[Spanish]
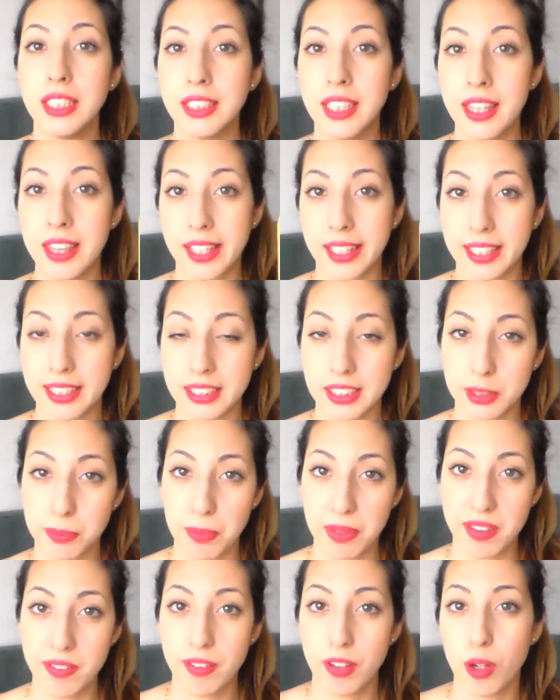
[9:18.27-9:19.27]
dice que es
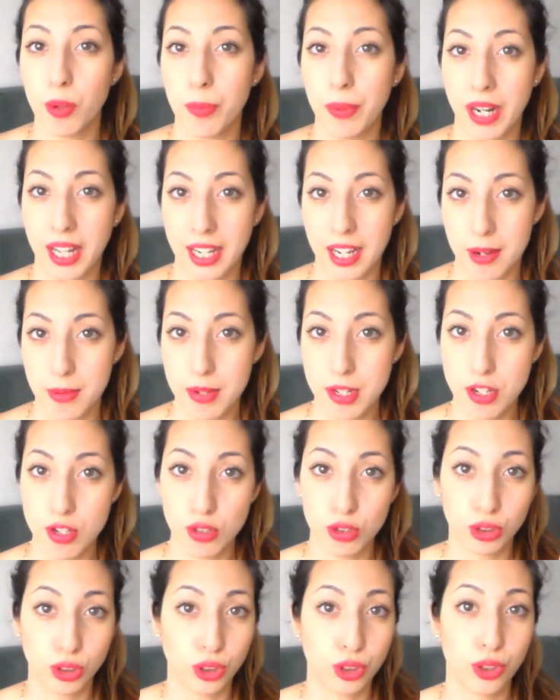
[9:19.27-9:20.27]
específico para
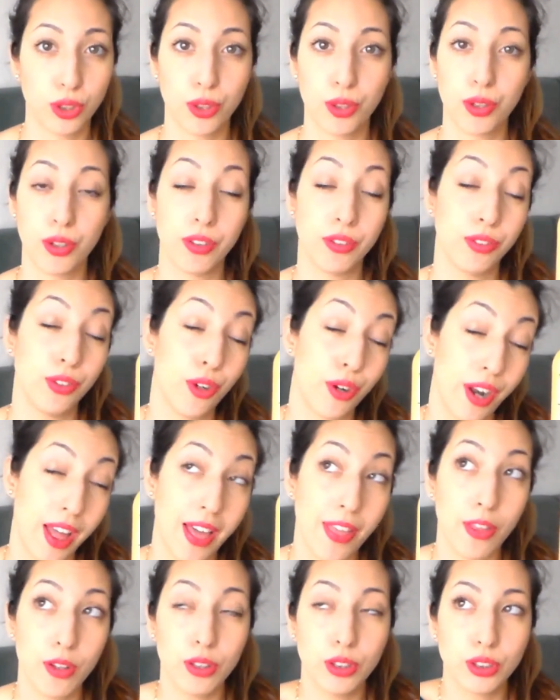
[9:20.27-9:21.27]
cabellos
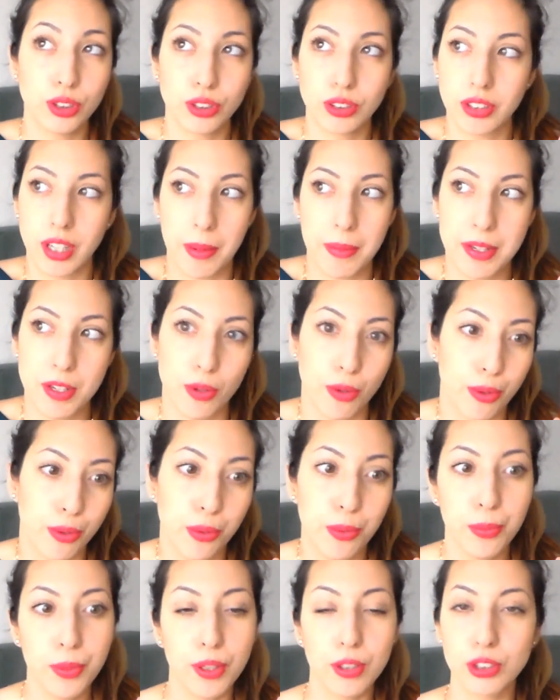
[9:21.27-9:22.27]
dorados, cabellos
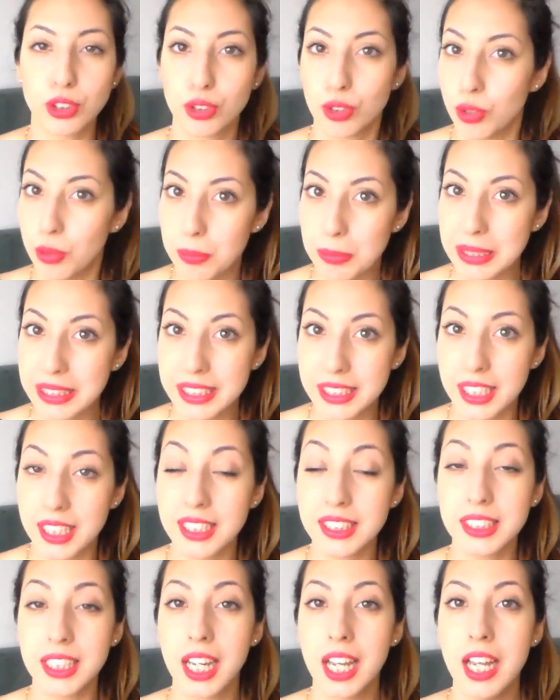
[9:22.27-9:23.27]
rubios, con
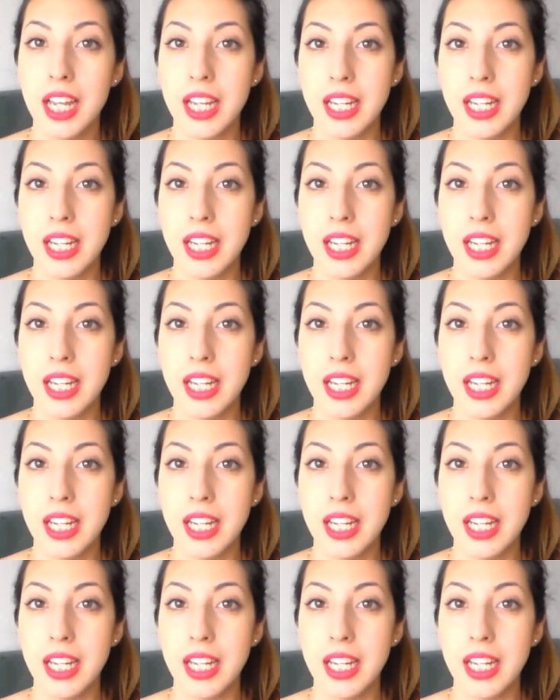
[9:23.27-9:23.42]
mechas